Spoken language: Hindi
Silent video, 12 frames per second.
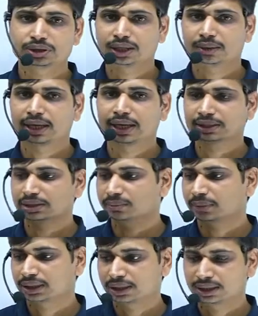है डायरेक्शन
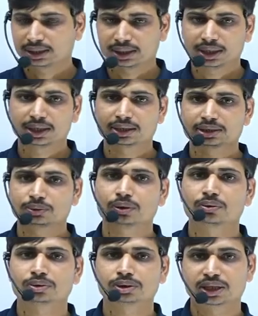बता देना है घर से वो
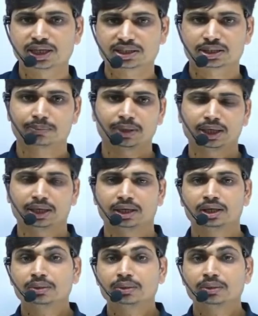कौन से डायरेक्शन में है